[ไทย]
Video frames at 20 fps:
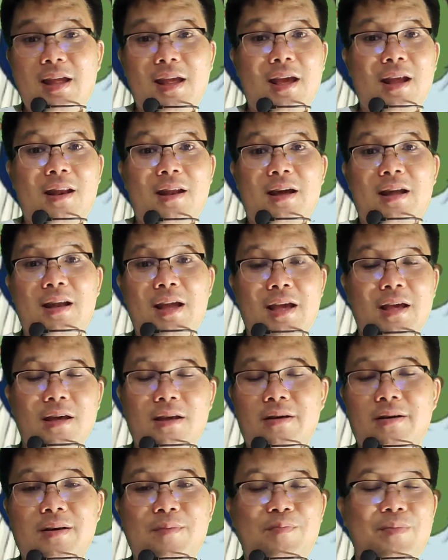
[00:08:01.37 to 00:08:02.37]
ละเอียดนะใน
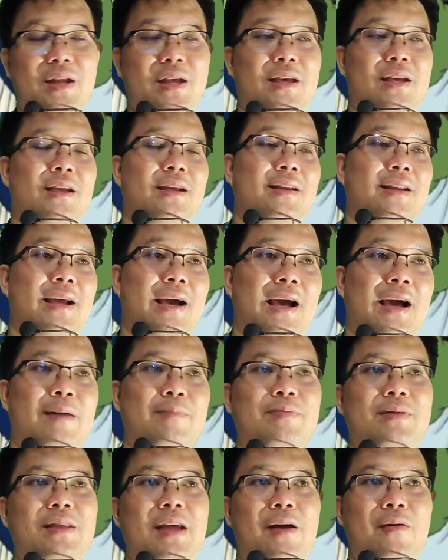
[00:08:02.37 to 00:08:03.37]
คลิปนี้นะค
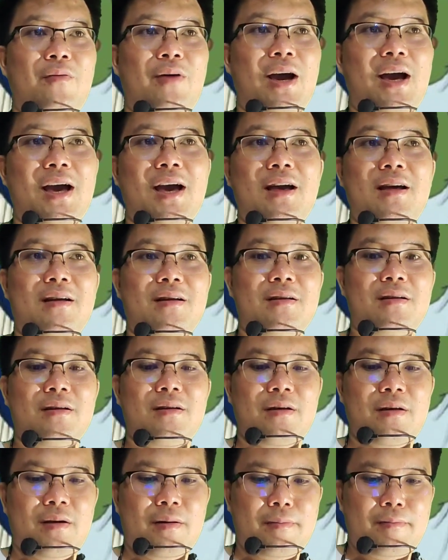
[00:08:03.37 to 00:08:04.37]
รับ แต่ว่า
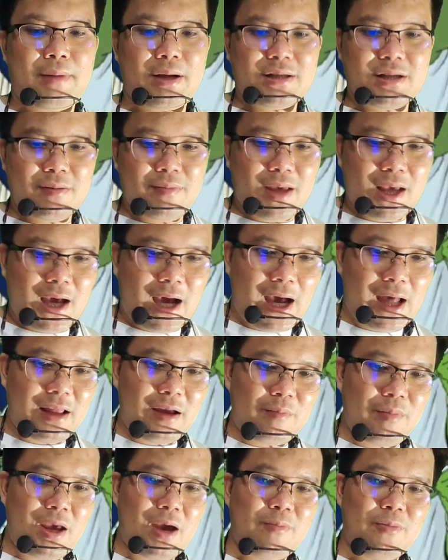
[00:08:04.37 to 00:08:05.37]
มันจะมีค่า
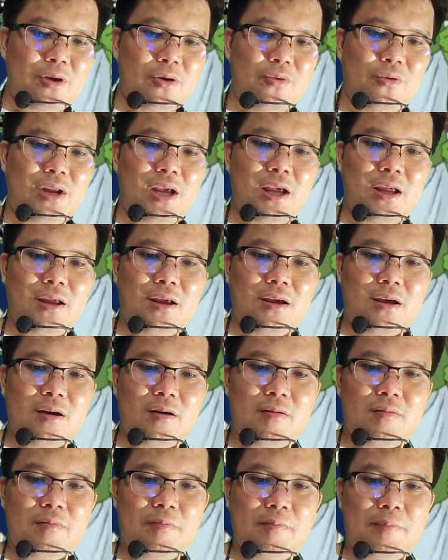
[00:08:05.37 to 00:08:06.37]
ธรรมเนียมอยู่ที่
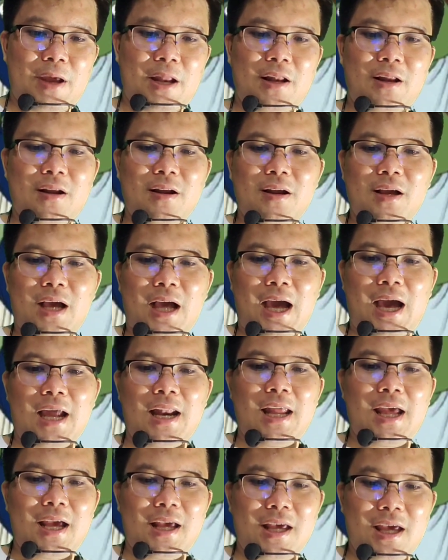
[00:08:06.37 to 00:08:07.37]
เป็นค่า
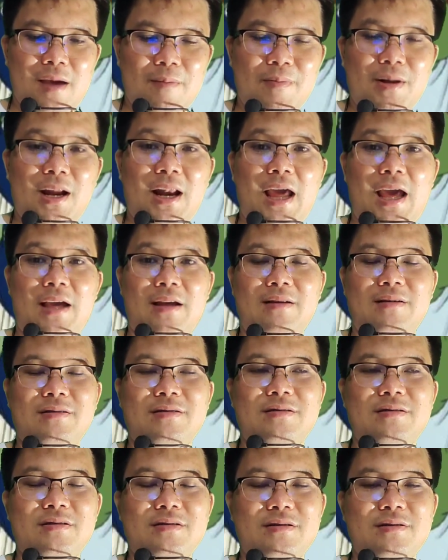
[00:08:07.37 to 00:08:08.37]
เรียกเก็บนั่นแหละ
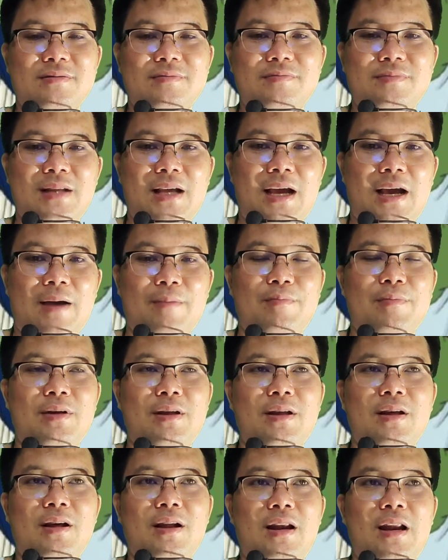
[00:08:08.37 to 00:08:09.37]
นะครับ
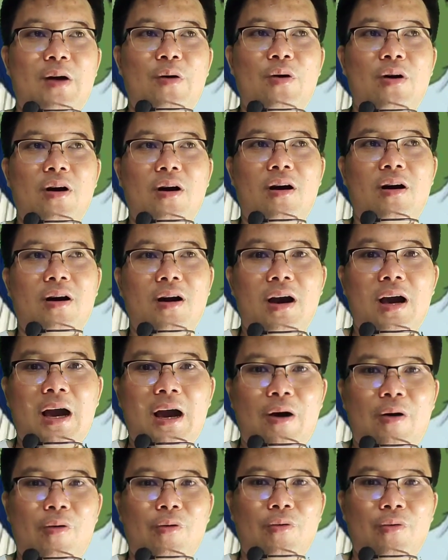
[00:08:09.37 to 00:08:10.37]
เราก็
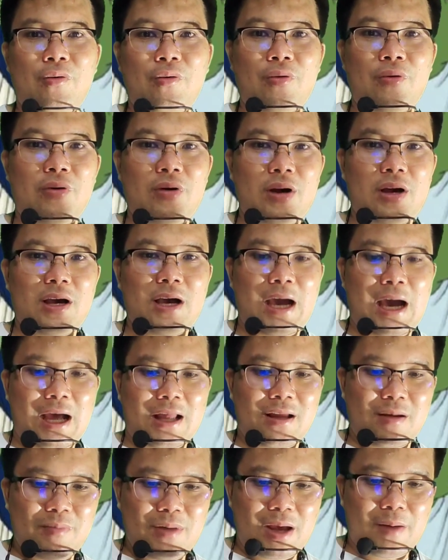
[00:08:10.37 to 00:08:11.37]
เอา
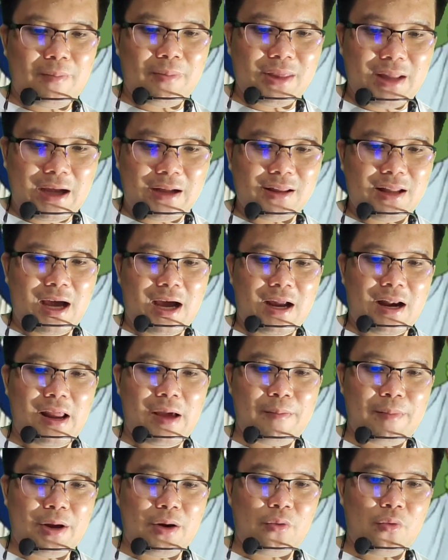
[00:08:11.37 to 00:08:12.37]
ค่าธรรมเนียมต่างๆ
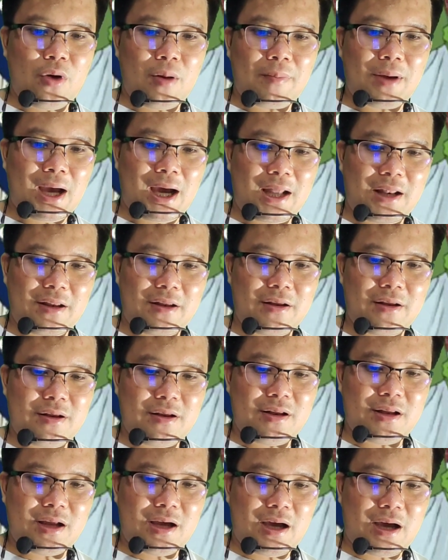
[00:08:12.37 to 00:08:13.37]
เนี่ยมารวมกัน
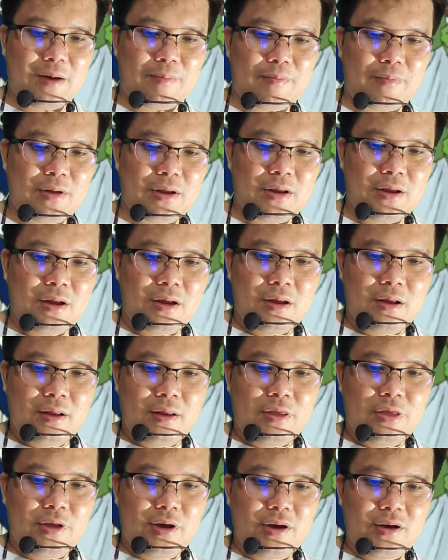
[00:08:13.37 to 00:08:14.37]
นะครับ
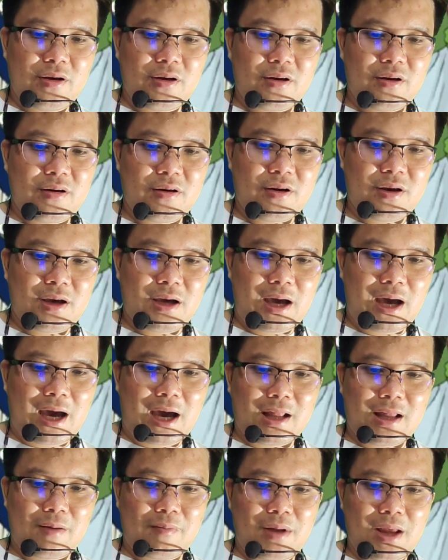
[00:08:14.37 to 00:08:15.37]
ซึ่ง
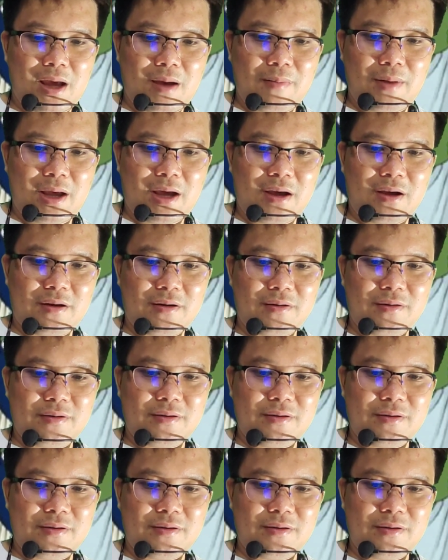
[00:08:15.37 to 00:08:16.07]
ค่าธรรมเนียมเนี่ย